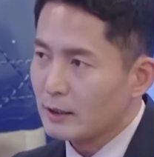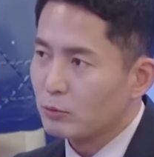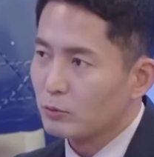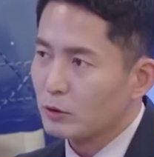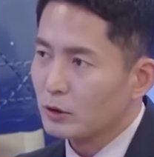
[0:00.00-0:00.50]
이
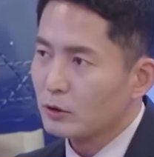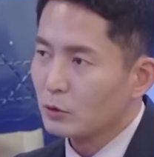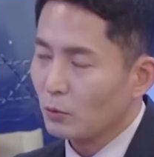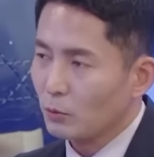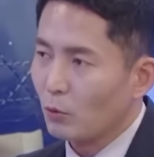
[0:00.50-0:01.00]

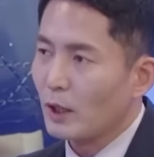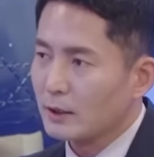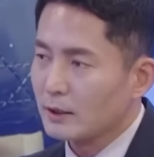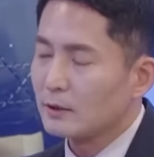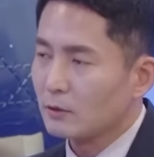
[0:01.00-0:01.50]
부분은 좀
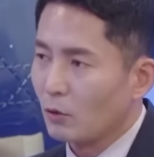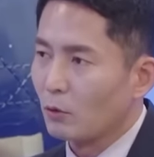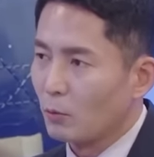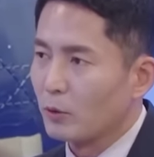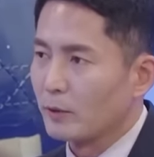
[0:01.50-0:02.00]
논란이 있을
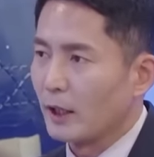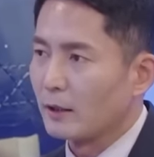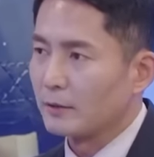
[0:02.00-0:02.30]
걸로 보입니다.